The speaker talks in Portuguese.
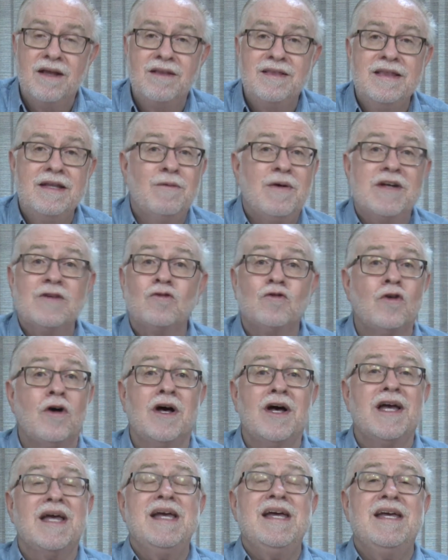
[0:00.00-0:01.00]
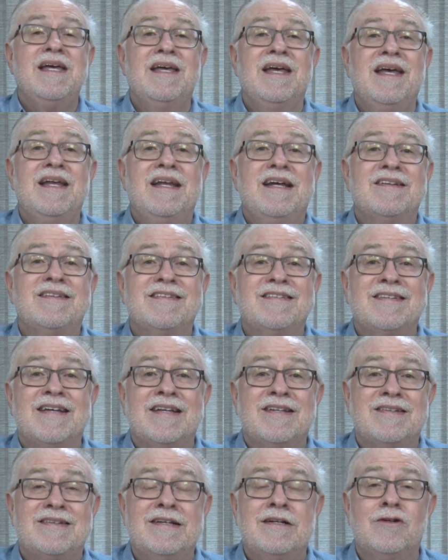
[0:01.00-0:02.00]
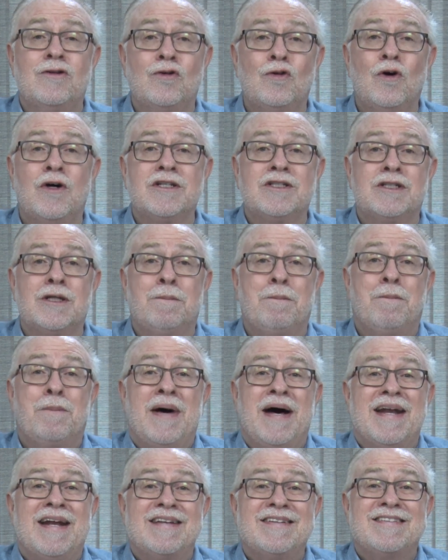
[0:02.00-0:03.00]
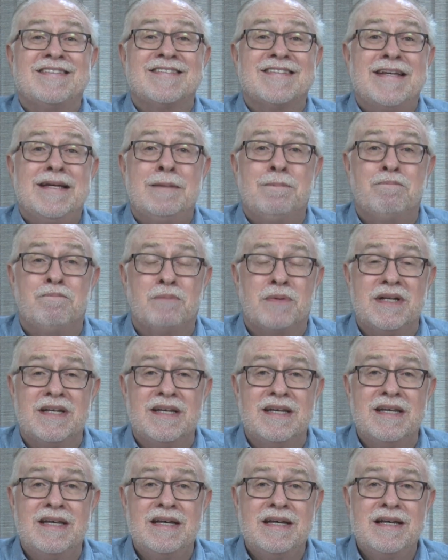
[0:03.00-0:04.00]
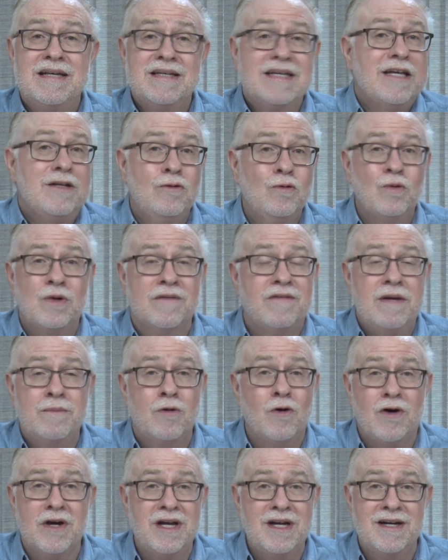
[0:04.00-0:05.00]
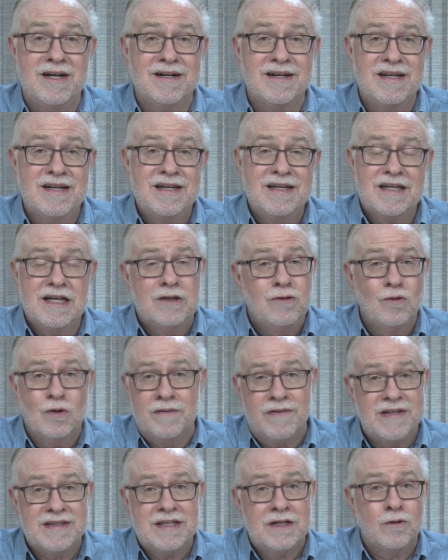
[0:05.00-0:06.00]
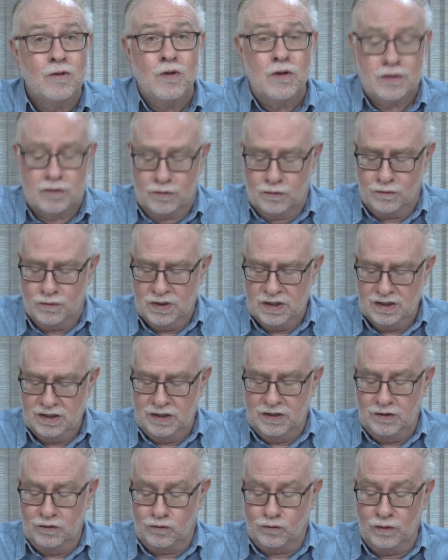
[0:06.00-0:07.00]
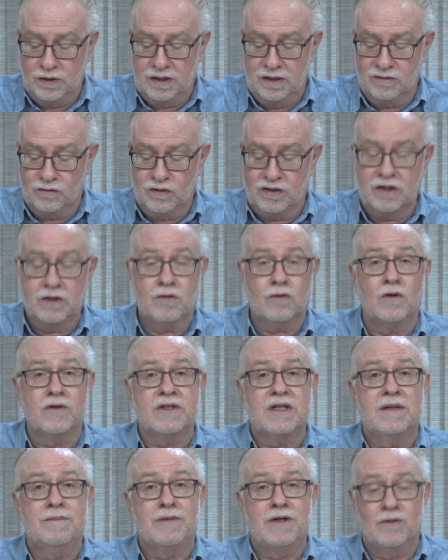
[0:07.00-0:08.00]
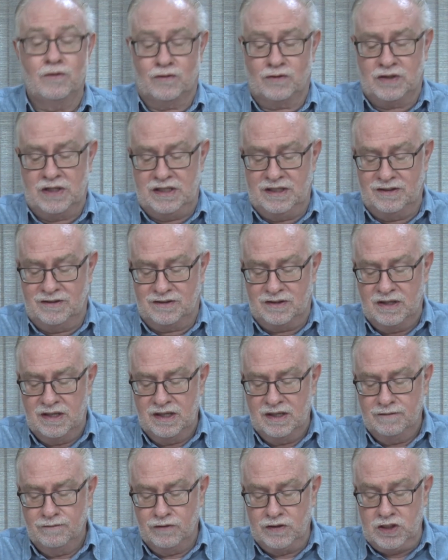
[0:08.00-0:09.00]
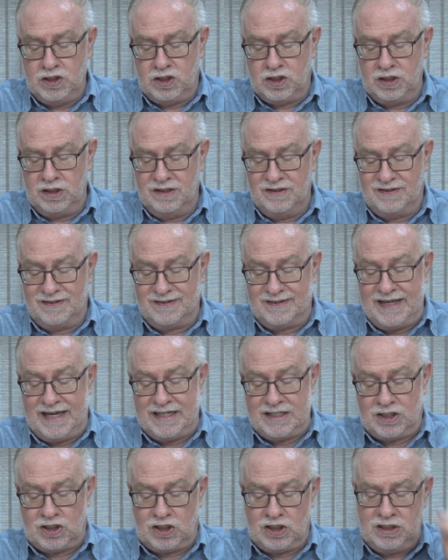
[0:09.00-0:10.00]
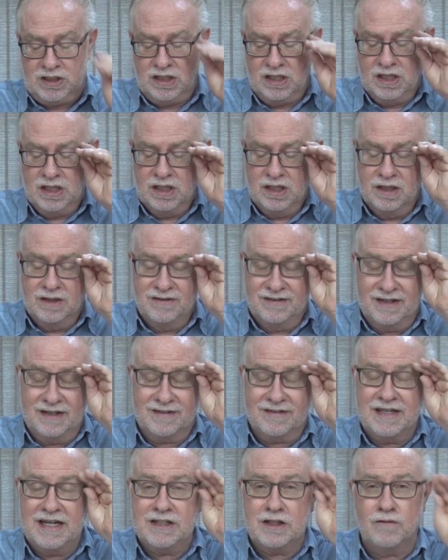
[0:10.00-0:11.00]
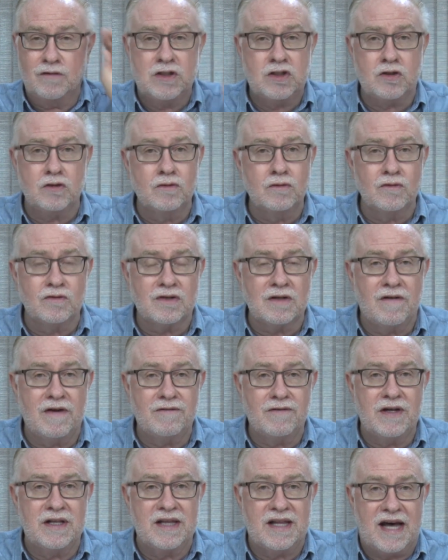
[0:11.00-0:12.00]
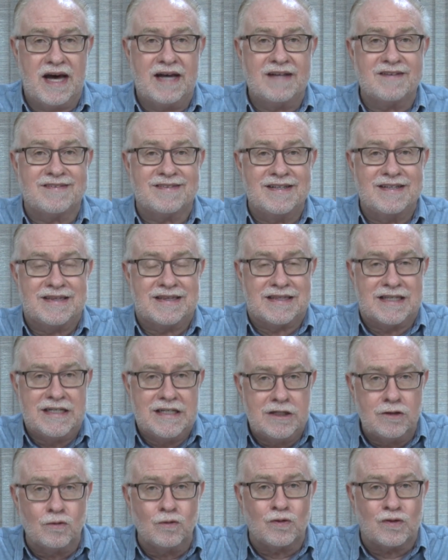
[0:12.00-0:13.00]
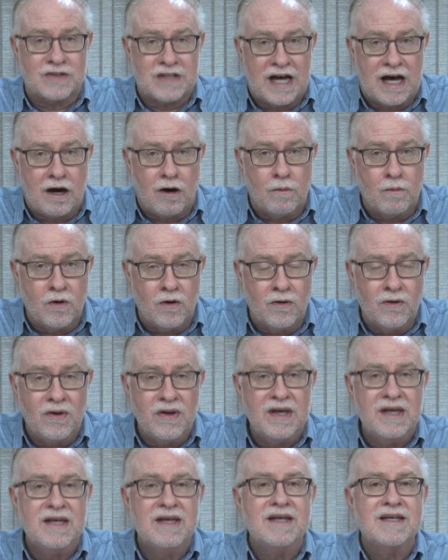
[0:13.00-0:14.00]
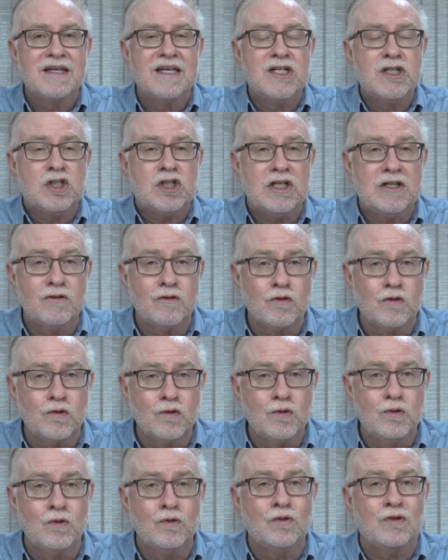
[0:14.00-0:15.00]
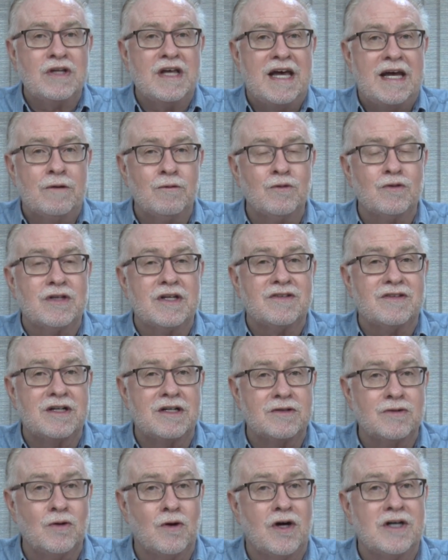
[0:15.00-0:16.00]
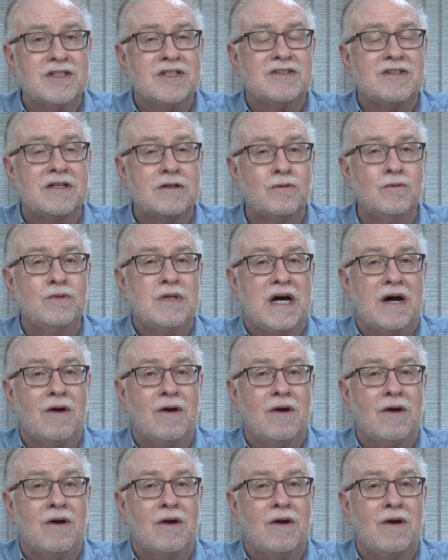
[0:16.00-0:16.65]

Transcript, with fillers: não é só rei, ele é sacerdote para sempre, que nunca vai morrer, que nunca vai ter outro. E isso você encontra em Hebreus 6, 27, 17 e 21. Você vai ver lá citando o Salmo que Jesus é um sacerdote segundo